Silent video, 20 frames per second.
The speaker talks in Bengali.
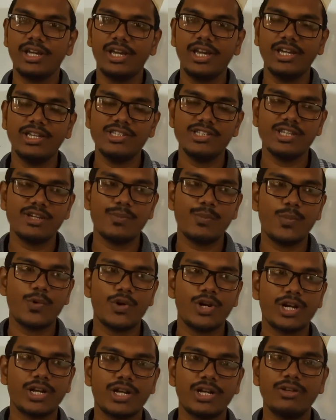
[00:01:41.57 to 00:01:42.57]
এই যে
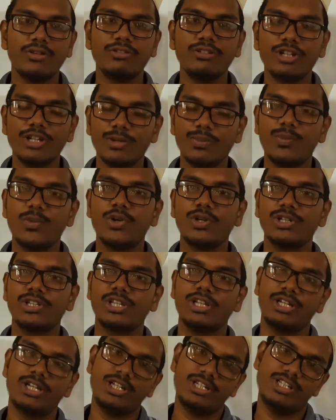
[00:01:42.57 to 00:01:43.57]
পরাগায়নের পর
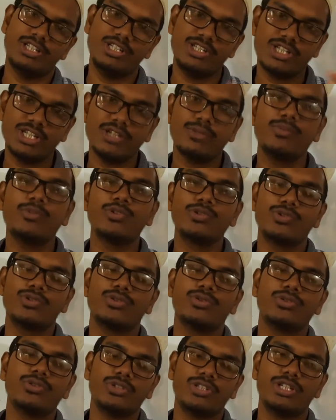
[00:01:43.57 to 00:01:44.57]
থেকে নিষেক
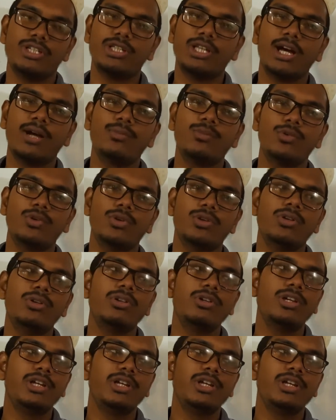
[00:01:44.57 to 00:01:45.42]
পর্যন্ত যে ধাপগুলো